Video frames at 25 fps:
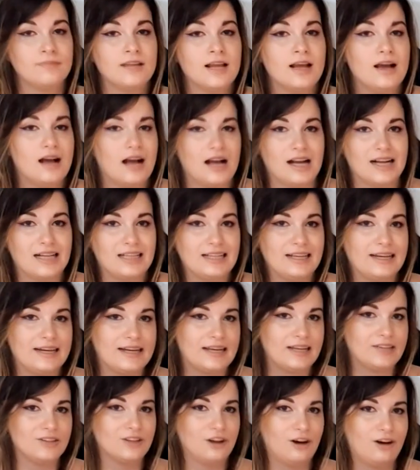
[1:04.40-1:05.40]
A galera
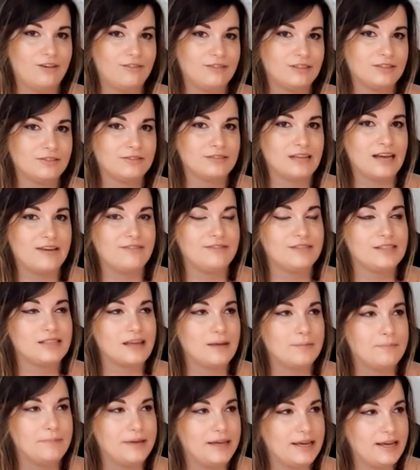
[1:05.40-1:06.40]
que é nova não deve
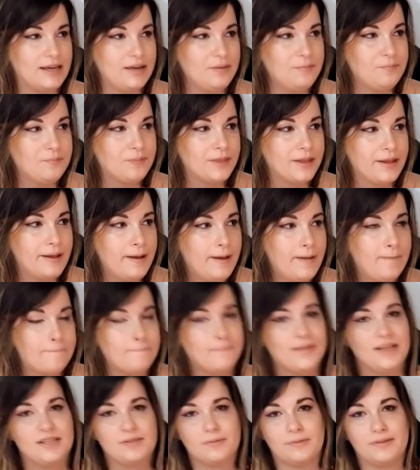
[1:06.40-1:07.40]
saber,
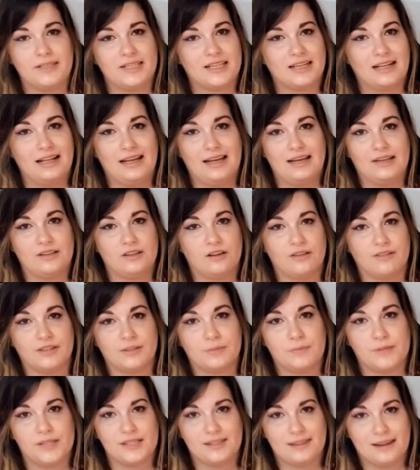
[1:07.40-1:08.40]
principalmente a galera nova
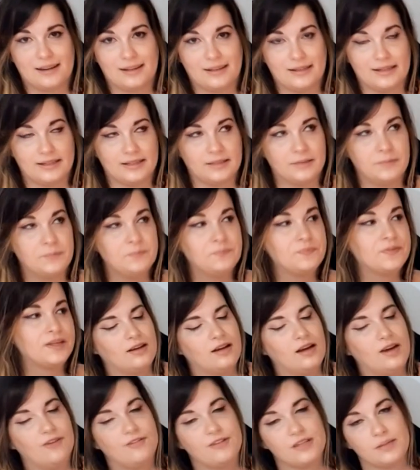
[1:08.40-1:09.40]
do meu Instagram.
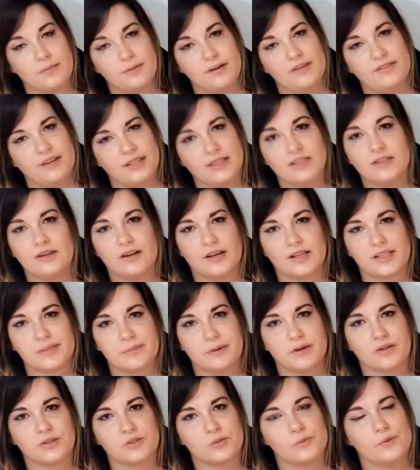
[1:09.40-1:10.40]
Eu fiz a pré-venda do
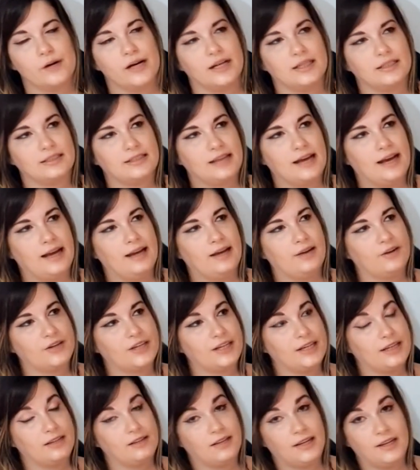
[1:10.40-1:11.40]
Xbox One, né? Eu
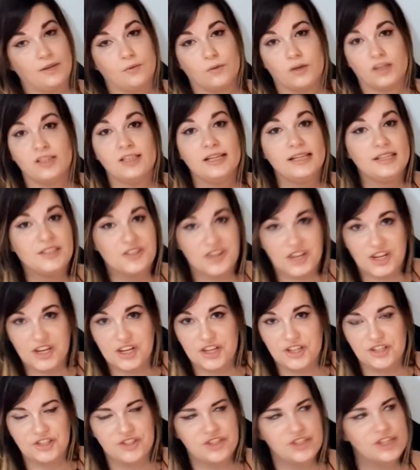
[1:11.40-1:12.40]
criei a Day One
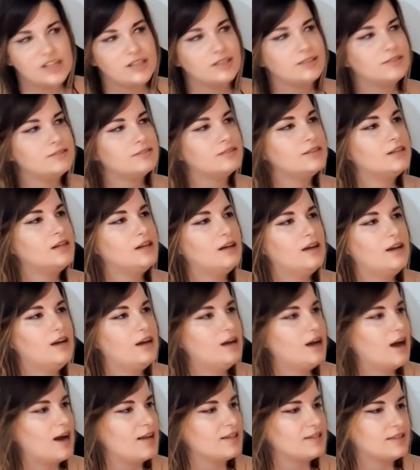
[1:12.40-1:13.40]
Edition,
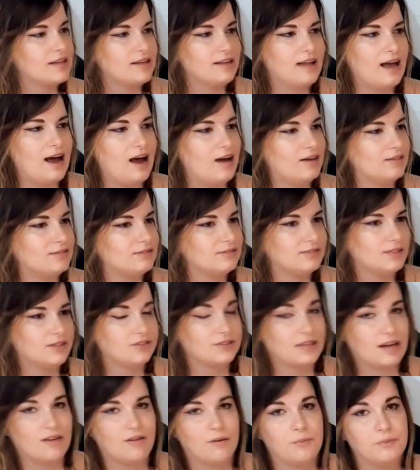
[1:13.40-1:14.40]
a ah, sei lá, eu
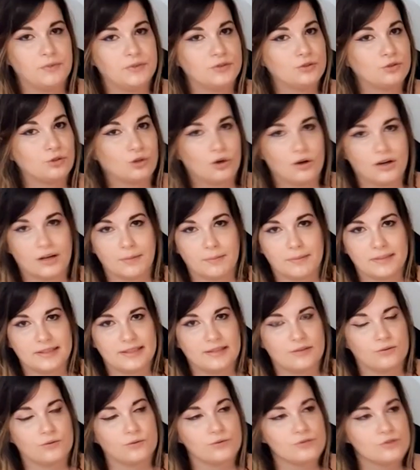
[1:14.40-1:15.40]
tava muito louca para
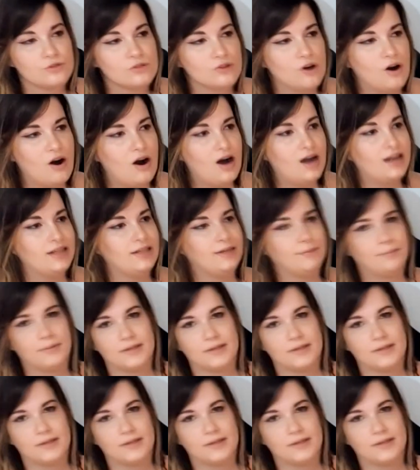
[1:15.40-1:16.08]
ter o console, para